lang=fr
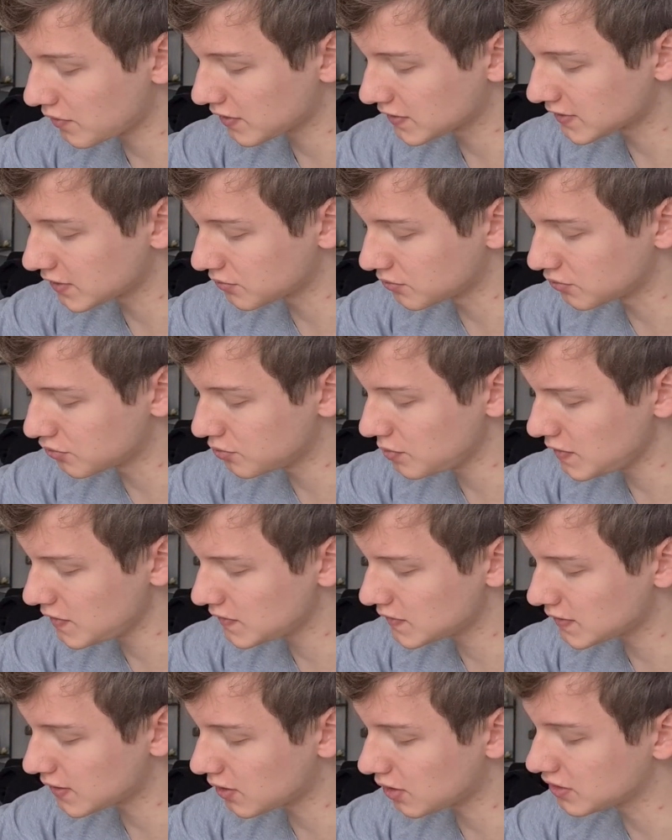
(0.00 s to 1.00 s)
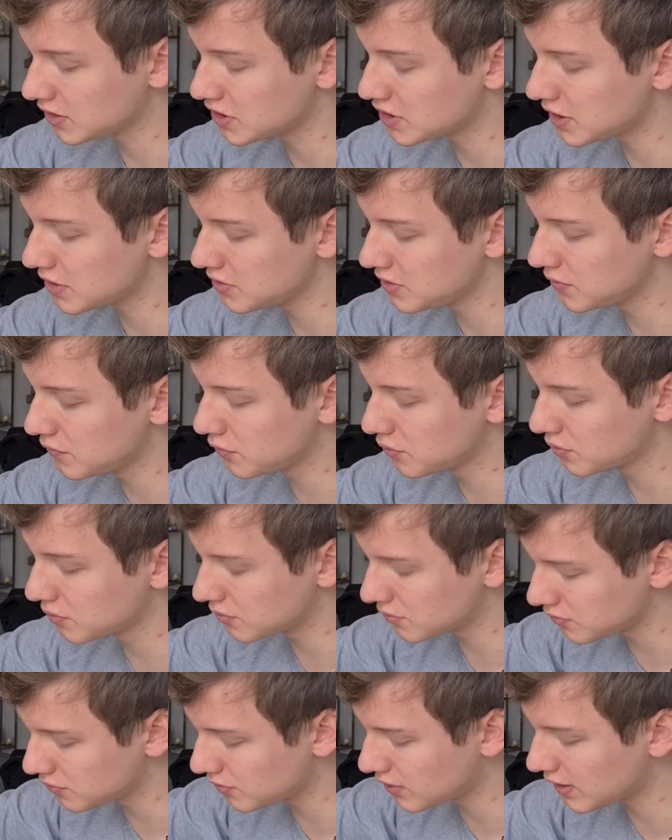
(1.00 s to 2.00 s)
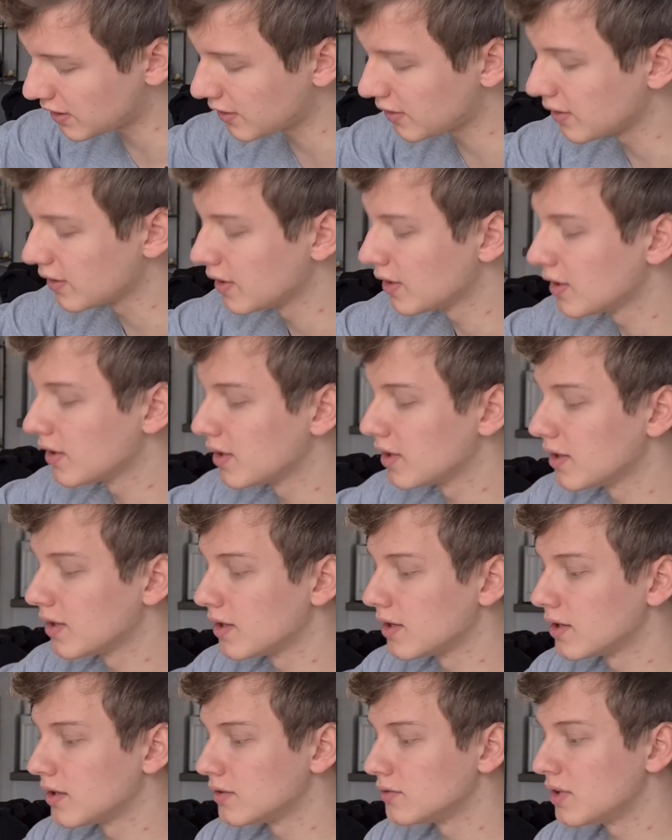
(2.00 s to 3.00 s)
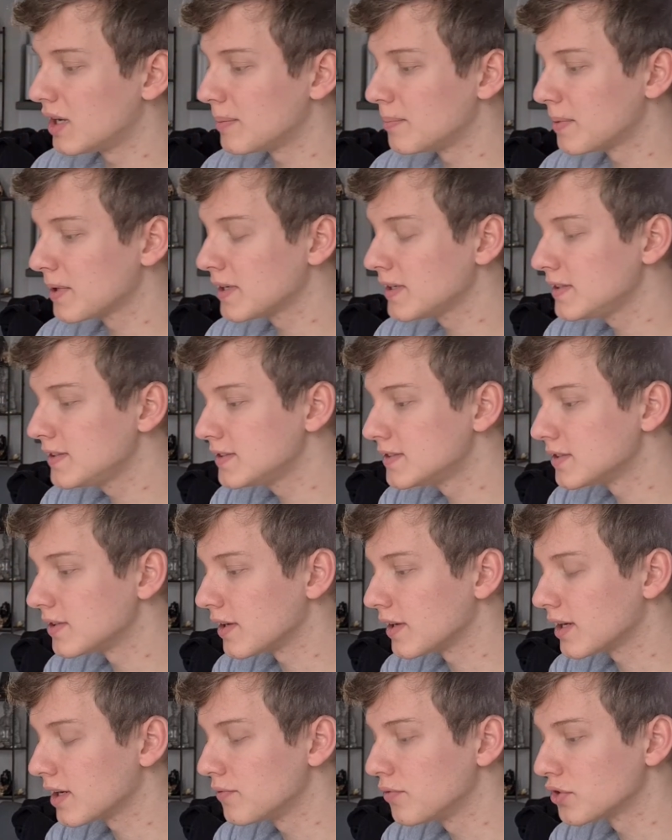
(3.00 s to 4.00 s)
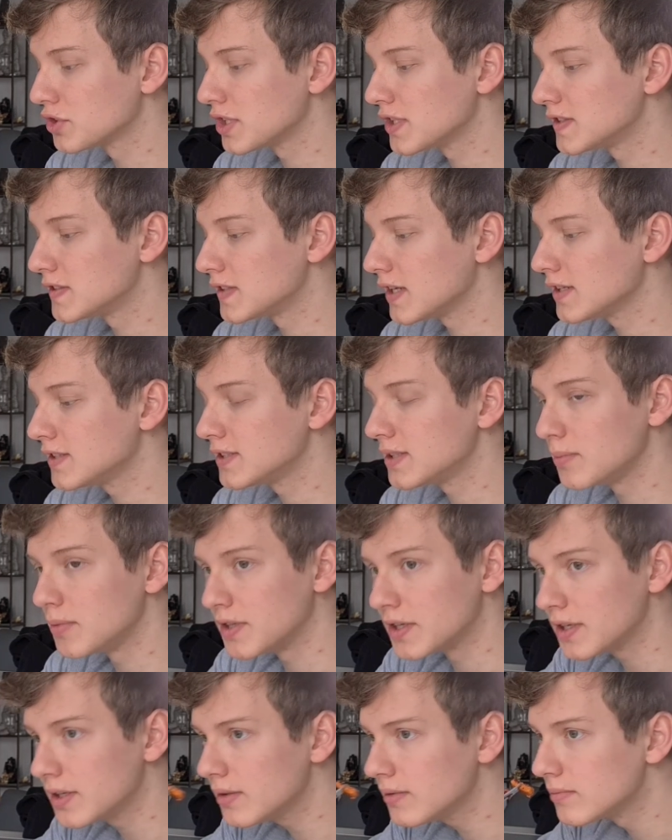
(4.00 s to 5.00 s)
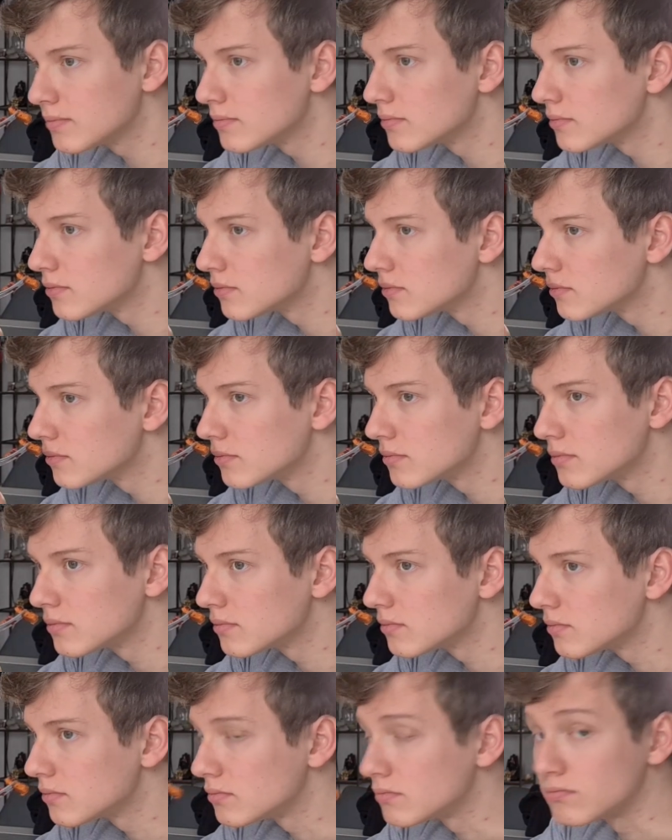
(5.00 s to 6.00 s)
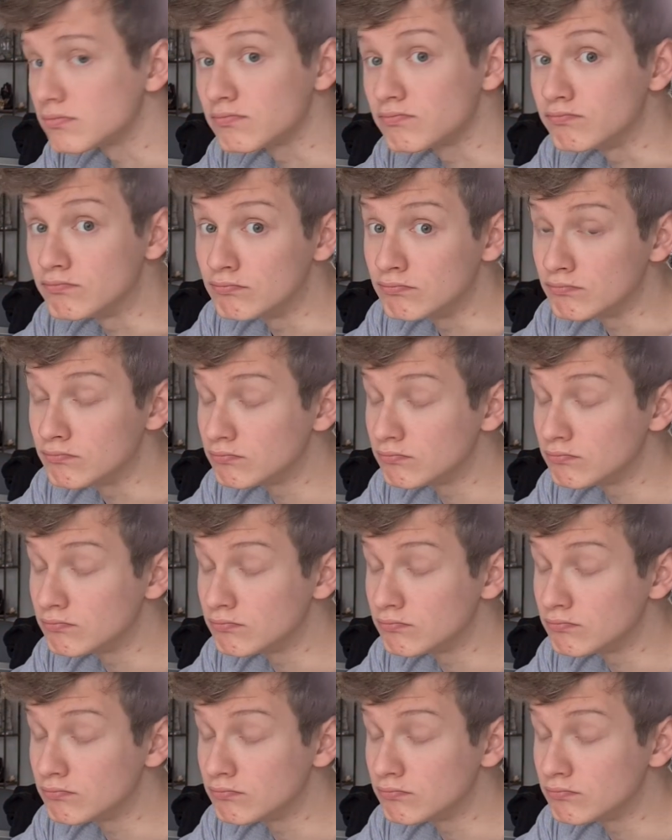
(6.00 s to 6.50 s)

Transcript: ça tout de suite. Alors déjà au niveau de la, la prise avec la fourchette, c'est assez bien. Hmm.